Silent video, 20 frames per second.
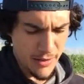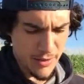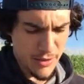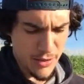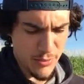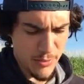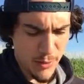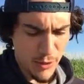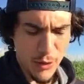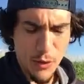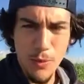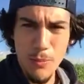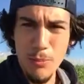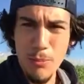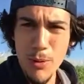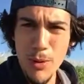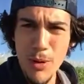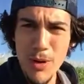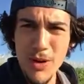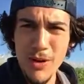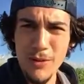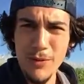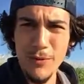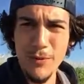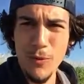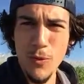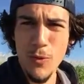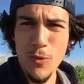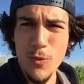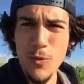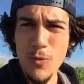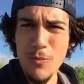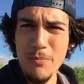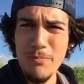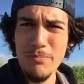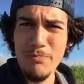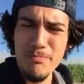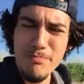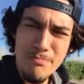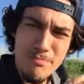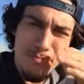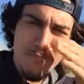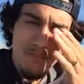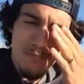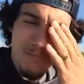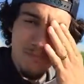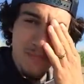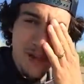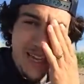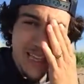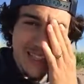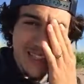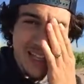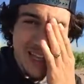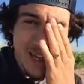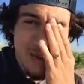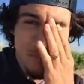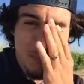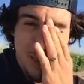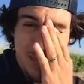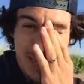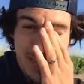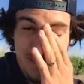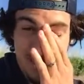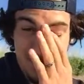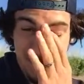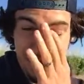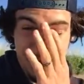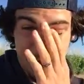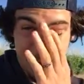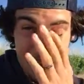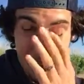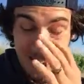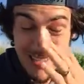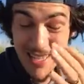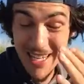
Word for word: si je ne me trompe pas, vaut maintenant près de,